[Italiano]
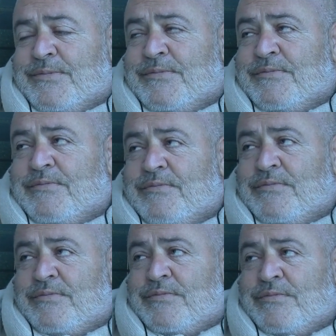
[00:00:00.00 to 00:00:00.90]

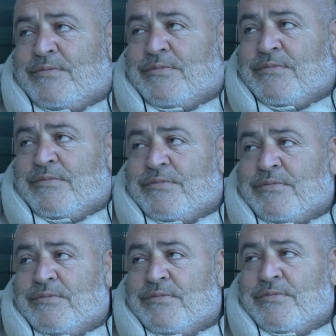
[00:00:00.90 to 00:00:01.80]
Spolito, perché
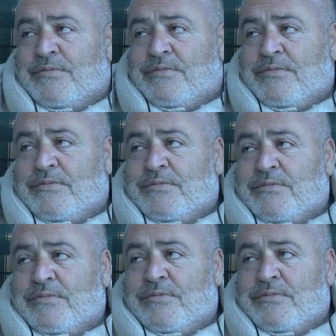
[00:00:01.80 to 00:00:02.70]
in questo
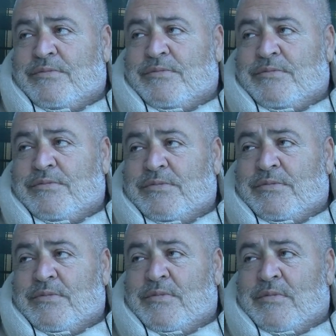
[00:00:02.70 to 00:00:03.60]
momento,
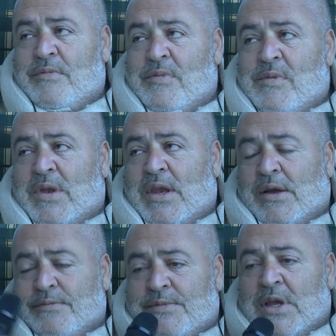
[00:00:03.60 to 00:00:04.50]
non un anno fa?
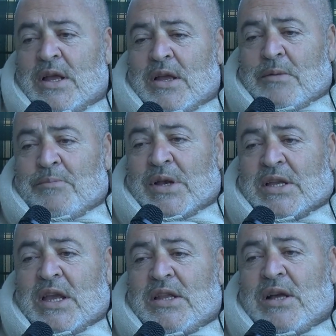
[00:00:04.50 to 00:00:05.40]

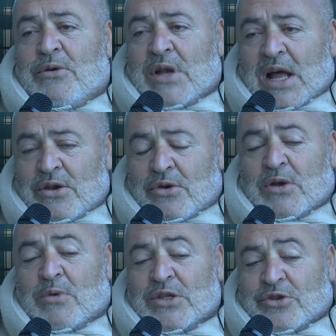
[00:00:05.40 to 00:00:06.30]
perché da un anno
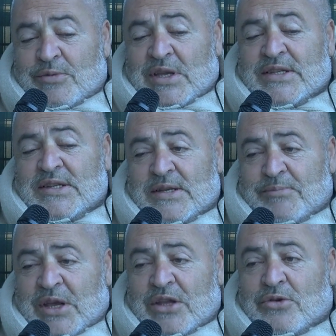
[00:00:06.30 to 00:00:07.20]
e quattro mesi,
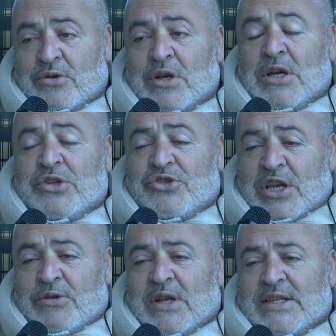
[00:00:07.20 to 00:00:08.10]
ripeto,
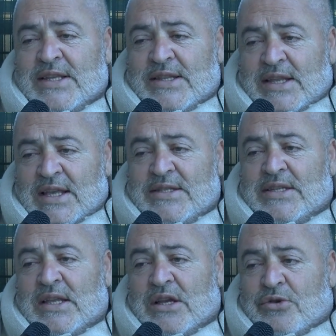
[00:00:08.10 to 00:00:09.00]
c'è una
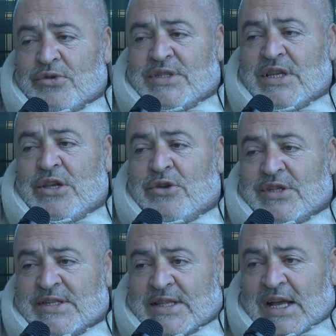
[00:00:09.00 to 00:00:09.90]
sentenza del Consiglio
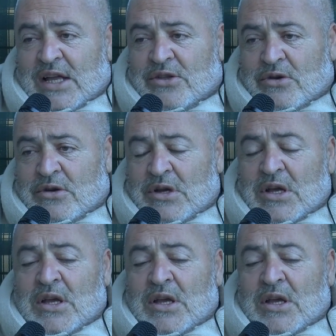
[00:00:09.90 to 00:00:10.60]
di Stato